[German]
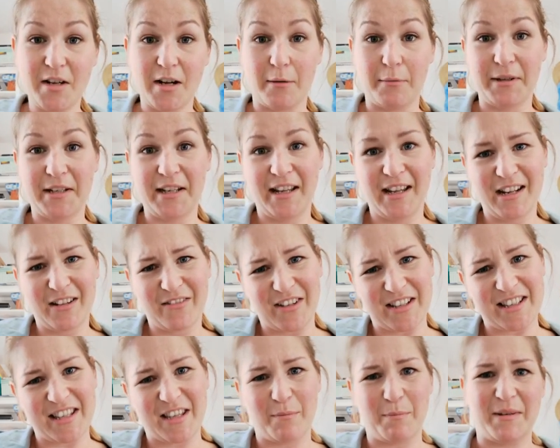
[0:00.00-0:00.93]
Aber jeder
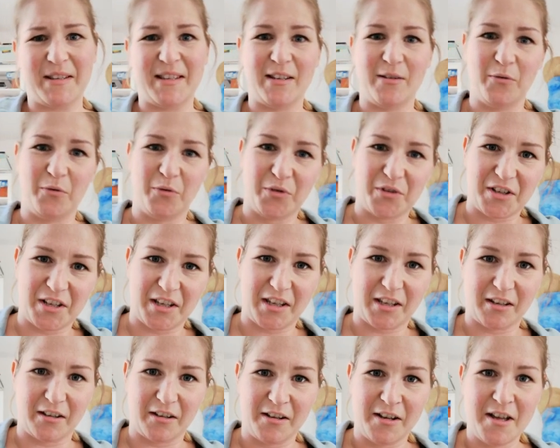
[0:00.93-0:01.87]
war sich ein bisschen
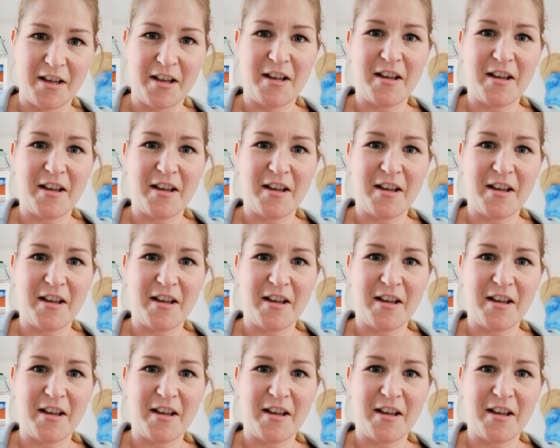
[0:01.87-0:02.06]
unsicher,